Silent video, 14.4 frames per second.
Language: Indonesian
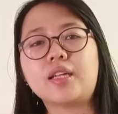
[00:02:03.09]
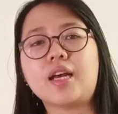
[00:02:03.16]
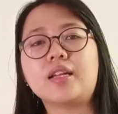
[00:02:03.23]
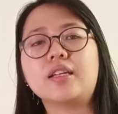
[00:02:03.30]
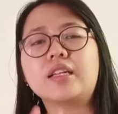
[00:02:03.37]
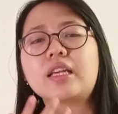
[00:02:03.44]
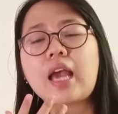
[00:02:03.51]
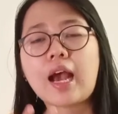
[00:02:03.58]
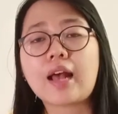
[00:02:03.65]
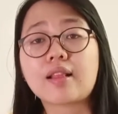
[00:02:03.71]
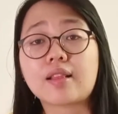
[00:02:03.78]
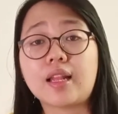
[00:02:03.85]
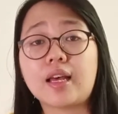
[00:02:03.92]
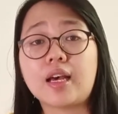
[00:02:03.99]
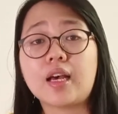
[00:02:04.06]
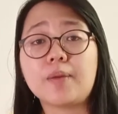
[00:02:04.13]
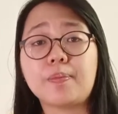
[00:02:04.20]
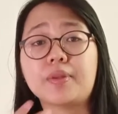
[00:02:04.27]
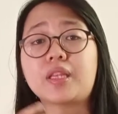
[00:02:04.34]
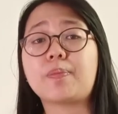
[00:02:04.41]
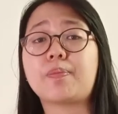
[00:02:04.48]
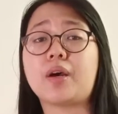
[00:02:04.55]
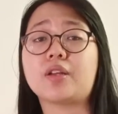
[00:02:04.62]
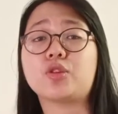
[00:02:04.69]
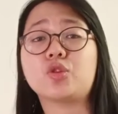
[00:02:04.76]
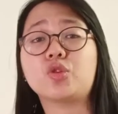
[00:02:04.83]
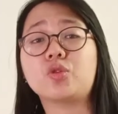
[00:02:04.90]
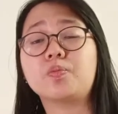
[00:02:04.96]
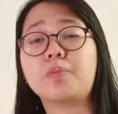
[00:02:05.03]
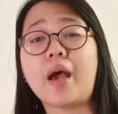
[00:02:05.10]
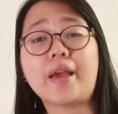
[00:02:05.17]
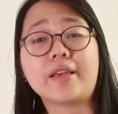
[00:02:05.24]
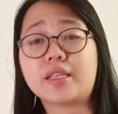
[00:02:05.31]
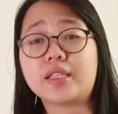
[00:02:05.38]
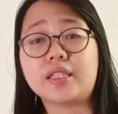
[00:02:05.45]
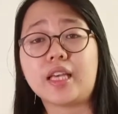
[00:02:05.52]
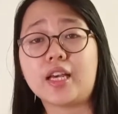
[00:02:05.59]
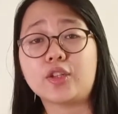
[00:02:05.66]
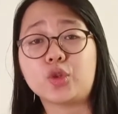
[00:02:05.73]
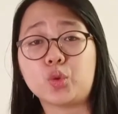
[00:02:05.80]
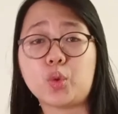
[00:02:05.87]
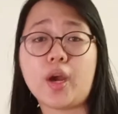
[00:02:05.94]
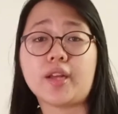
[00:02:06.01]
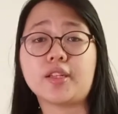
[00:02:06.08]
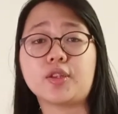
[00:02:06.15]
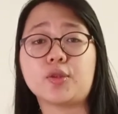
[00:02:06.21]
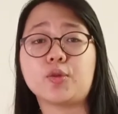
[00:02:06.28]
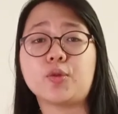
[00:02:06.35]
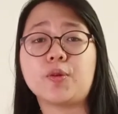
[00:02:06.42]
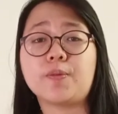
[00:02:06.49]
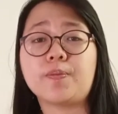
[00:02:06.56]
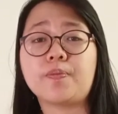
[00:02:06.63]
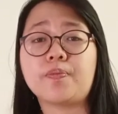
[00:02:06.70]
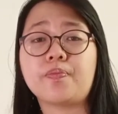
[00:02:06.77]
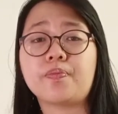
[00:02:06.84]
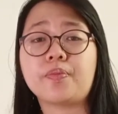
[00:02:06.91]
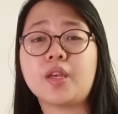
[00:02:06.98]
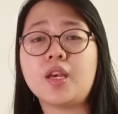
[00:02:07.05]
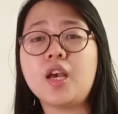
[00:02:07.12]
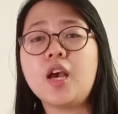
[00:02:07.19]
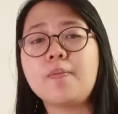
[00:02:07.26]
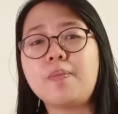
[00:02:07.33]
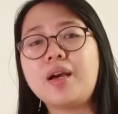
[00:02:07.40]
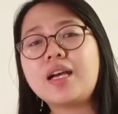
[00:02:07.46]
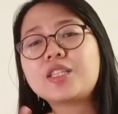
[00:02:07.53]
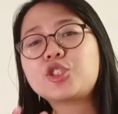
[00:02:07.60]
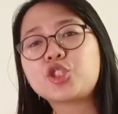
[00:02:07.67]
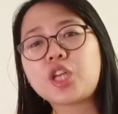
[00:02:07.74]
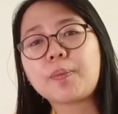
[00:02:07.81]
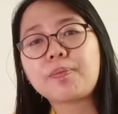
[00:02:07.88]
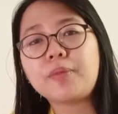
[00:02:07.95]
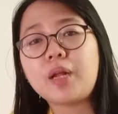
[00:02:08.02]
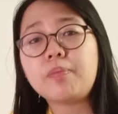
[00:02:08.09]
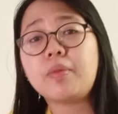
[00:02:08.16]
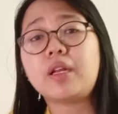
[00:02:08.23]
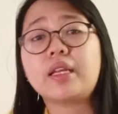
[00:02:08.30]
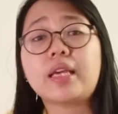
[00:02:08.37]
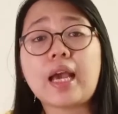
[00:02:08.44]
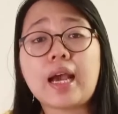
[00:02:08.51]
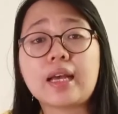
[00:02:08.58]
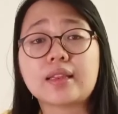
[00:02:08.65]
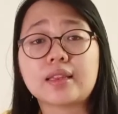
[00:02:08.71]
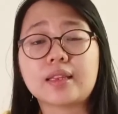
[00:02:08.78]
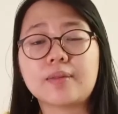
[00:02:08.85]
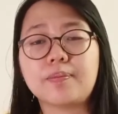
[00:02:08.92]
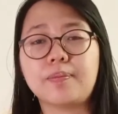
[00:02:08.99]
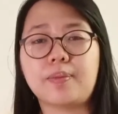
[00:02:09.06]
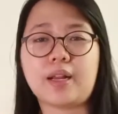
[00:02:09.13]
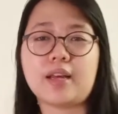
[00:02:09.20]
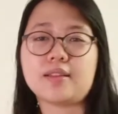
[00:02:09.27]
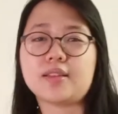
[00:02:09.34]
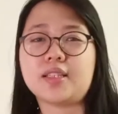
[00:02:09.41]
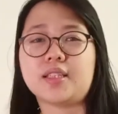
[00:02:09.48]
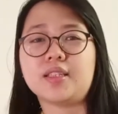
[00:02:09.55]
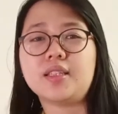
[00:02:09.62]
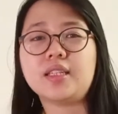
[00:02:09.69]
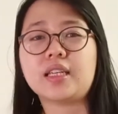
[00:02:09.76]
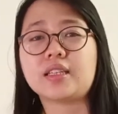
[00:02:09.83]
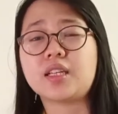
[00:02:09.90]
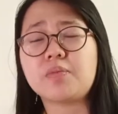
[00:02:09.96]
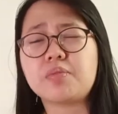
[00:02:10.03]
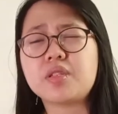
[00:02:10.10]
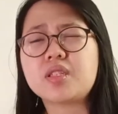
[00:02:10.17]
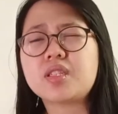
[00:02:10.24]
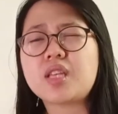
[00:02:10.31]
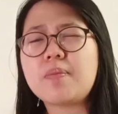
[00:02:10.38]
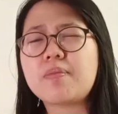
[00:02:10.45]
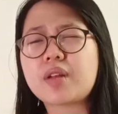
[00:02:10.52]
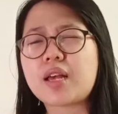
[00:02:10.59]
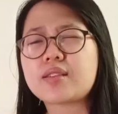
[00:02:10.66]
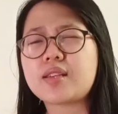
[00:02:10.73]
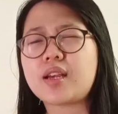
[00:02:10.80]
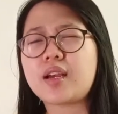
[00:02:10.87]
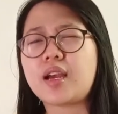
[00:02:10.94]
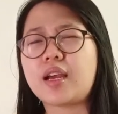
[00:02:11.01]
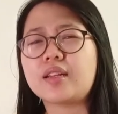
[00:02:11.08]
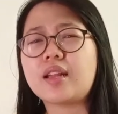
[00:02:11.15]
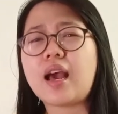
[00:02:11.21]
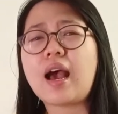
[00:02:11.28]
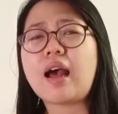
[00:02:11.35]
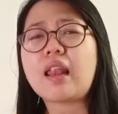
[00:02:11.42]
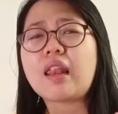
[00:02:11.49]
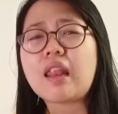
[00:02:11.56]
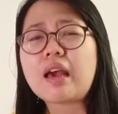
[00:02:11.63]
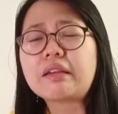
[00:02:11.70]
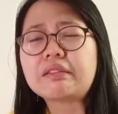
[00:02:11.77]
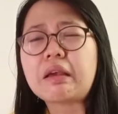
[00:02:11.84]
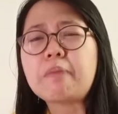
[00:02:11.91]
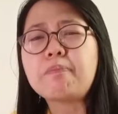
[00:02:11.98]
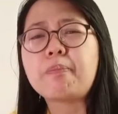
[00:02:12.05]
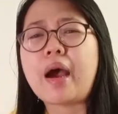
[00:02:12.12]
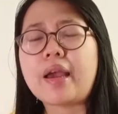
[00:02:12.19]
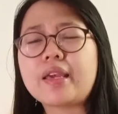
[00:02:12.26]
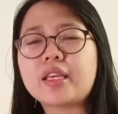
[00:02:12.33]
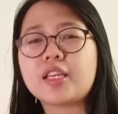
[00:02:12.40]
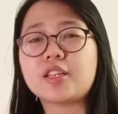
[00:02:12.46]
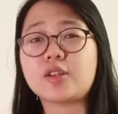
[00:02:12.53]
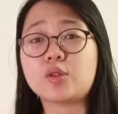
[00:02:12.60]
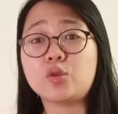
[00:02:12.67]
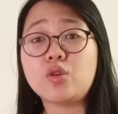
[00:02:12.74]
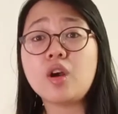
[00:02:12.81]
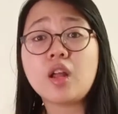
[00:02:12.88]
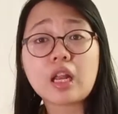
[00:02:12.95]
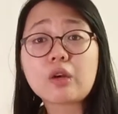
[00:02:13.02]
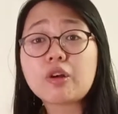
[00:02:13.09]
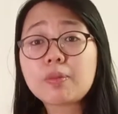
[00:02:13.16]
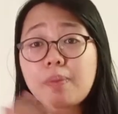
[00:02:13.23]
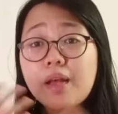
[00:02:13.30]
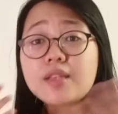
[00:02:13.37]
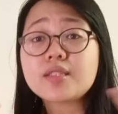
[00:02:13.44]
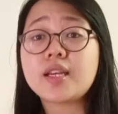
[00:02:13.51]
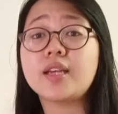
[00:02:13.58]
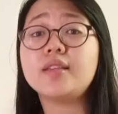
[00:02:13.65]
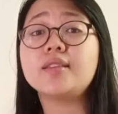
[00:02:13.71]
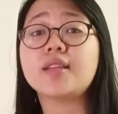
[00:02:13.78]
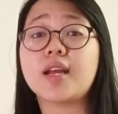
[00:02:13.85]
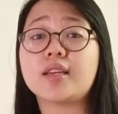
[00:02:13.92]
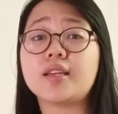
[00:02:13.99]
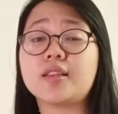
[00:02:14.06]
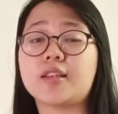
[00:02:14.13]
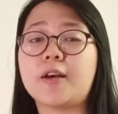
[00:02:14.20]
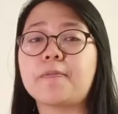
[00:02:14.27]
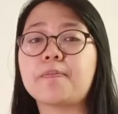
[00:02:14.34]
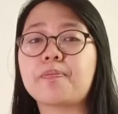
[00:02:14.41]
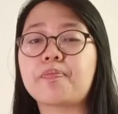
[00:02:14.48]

dan lihatlah betapa baiknya Tuhan itu." Mengecap dan melihat berarti kita bisa merasakan Allah yang baik itu lewat panca indera kita.